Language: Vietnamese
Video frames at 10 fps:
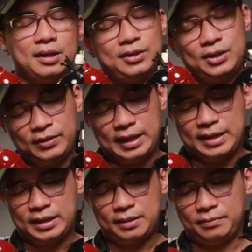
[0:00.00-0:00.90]
do vậy
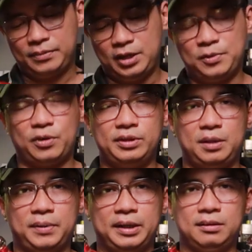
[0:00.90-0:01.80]
anh em nếu mà có
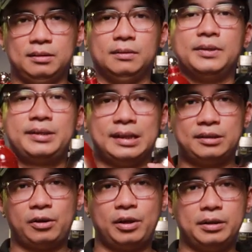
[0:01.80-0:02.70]
dịp hãy thử
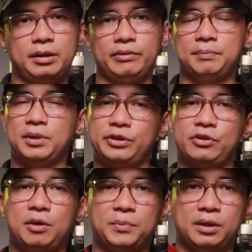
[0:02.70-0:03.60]
Santaraya và
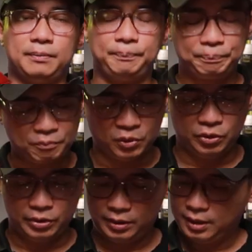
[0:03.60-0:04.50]
Mosnobber bộ
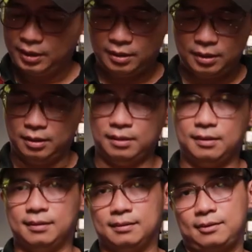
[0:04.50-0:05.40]
đôi uh,
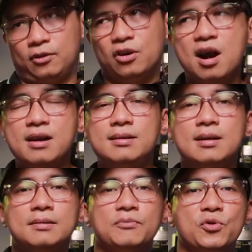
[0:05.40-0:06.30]
có hơi
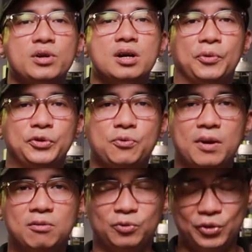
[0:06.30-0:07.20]
hướng mùi hương của Trung
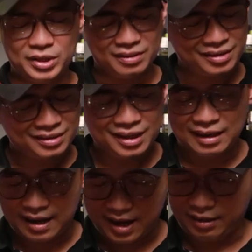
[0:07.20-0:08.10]
Đông tuy nhiên rất rất
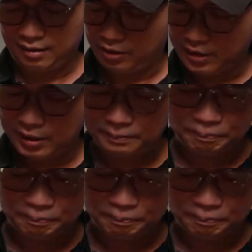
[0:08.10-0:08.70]
là hay ok